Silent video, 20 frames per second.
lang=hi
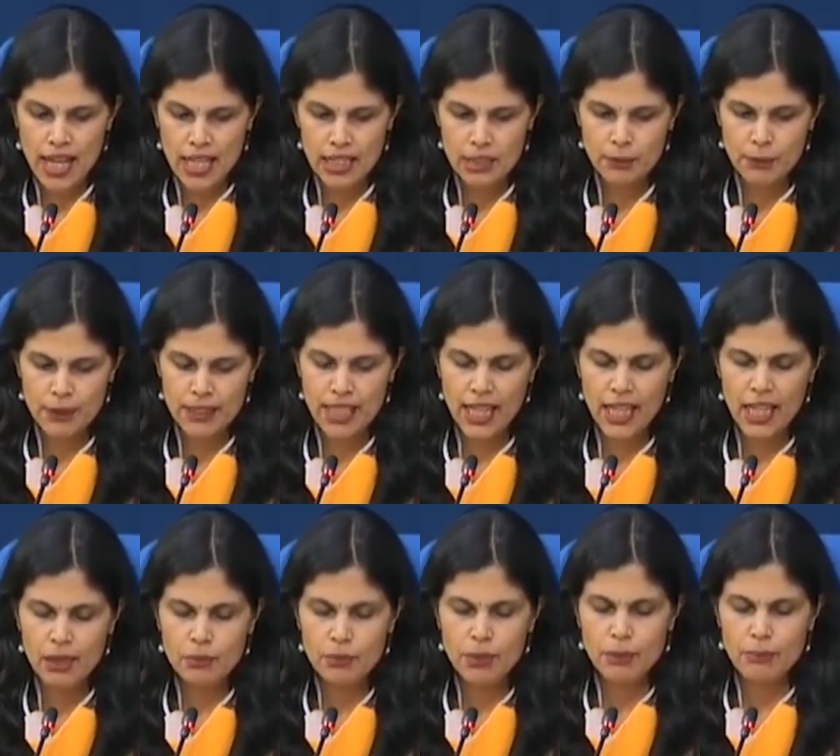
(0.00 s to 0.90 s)

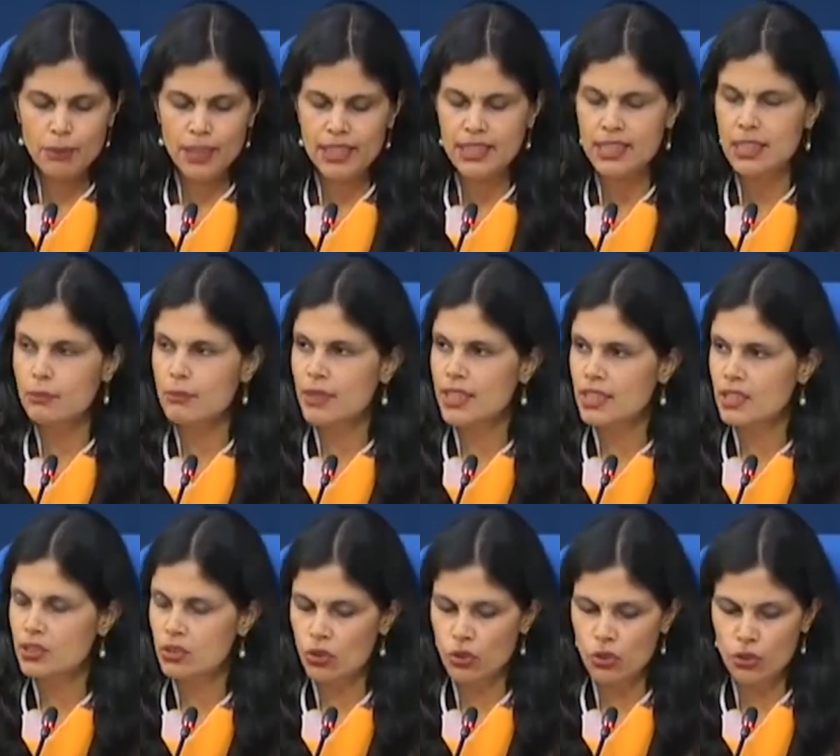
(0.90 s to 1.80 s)
अस्पताल में भर्ती
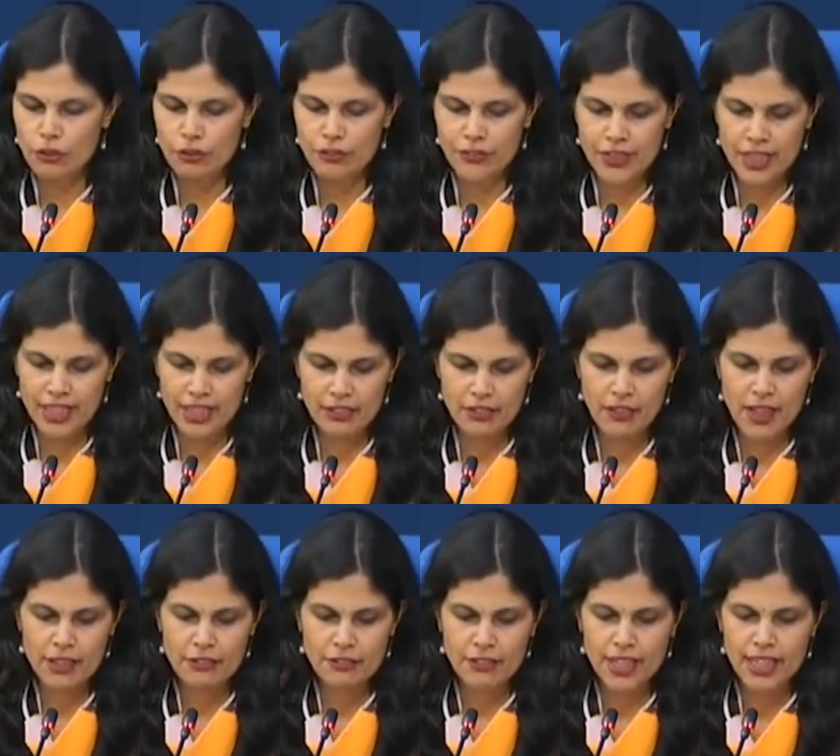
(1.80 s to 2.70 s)
मरीजों को फ्री
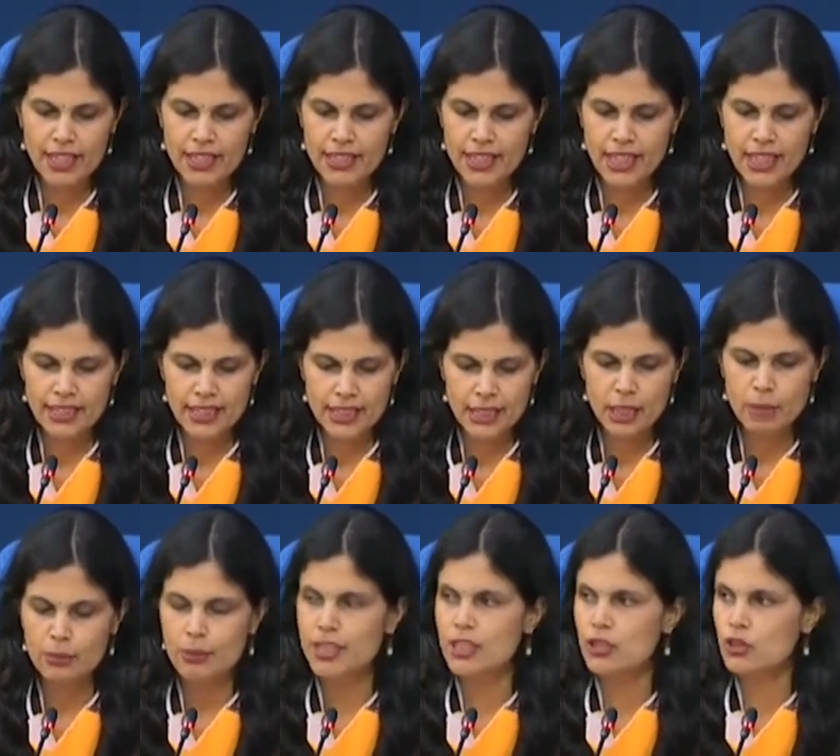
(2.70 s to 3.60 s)
वाईफाई इत्यादि
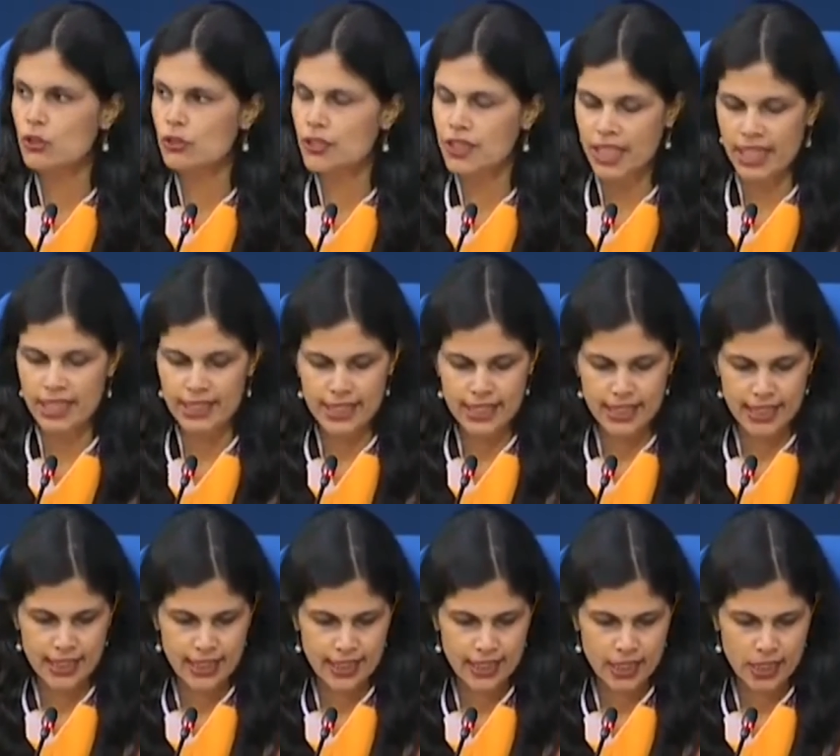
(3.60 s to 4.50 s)
की भी सुविधा दी
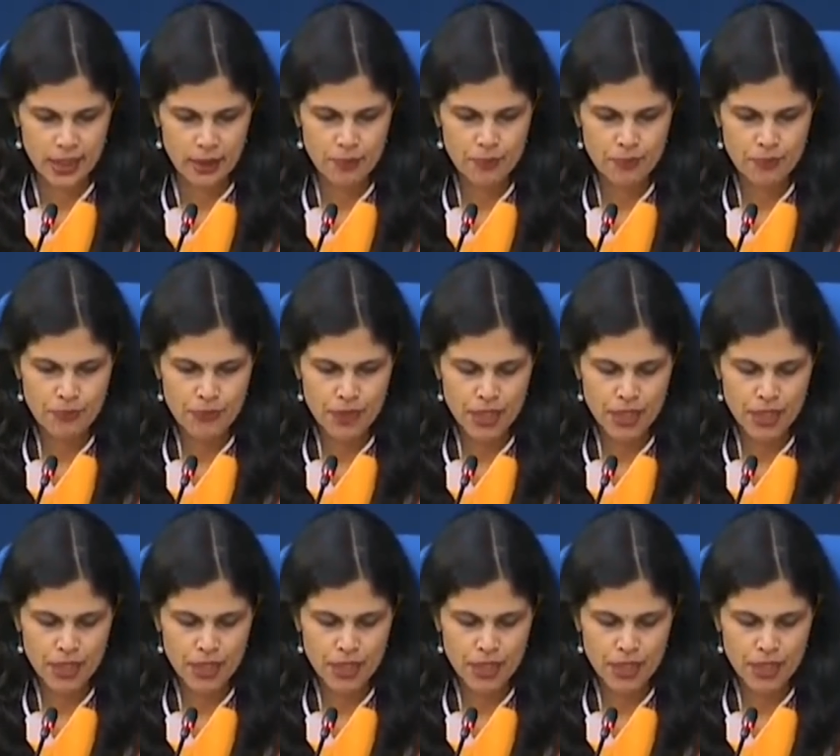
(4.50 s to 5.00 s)
गई है